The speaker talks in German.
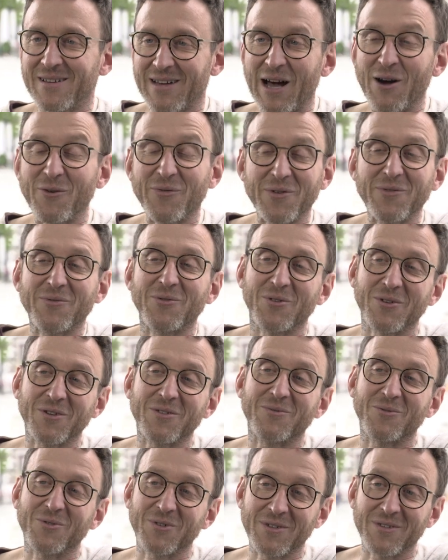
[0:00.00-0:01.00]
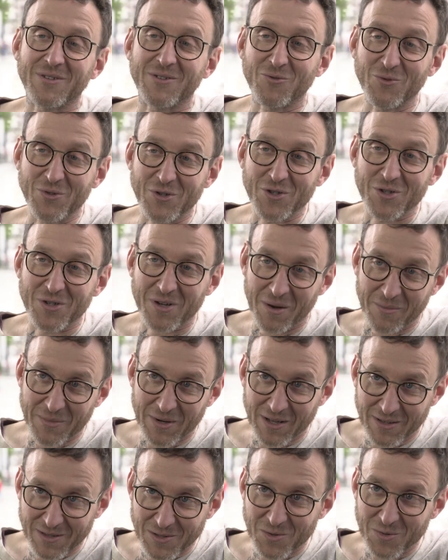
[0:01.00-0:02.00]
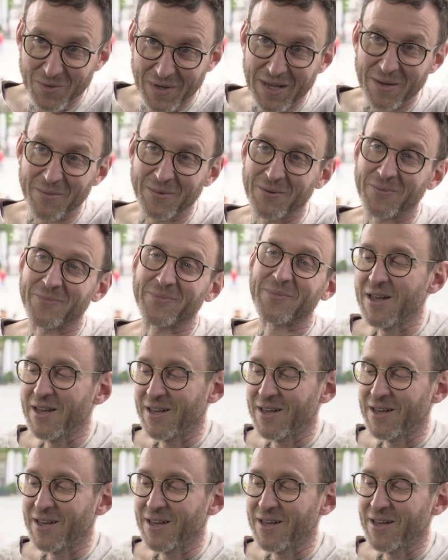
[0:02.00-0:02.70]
aufgefordert wurden, jüdische Namen anzunehmen.